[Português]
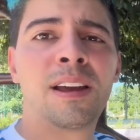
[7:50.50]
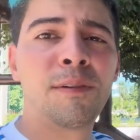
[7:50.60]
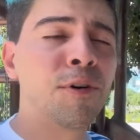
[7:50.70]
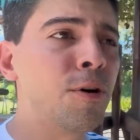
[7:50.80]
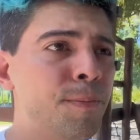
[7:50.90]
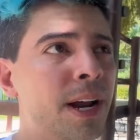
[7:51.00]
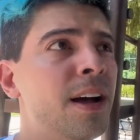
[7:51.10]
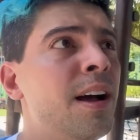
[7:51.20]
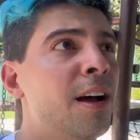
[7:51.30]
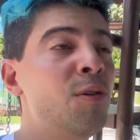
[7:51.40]
eu vou
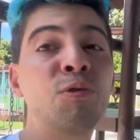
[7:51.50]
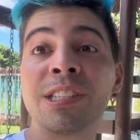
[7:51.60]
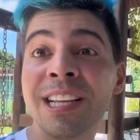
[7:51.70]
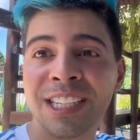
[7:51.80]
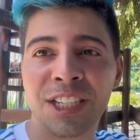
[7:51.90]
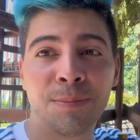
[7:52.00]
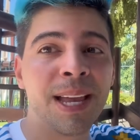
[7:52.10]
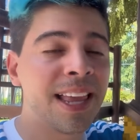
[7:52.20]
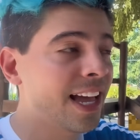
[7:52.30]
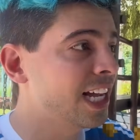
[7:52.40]
comprar uns lanches bem
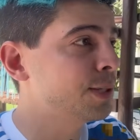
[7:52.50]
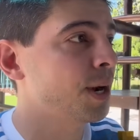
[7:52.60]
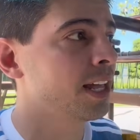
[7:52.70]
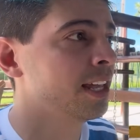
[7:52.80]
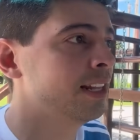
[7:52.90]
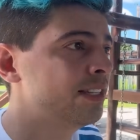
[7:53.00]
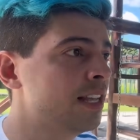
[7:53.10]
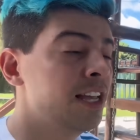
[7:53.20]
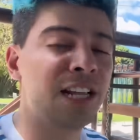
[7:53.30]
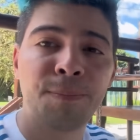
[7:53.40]
legais pra eles
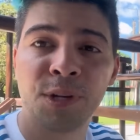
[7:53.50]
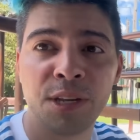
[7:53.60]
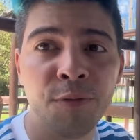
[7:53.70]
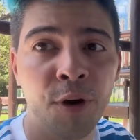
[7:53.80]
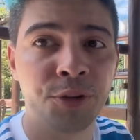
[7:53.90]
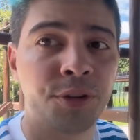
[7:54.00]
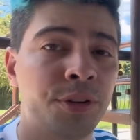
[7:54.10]
e depois eu volto.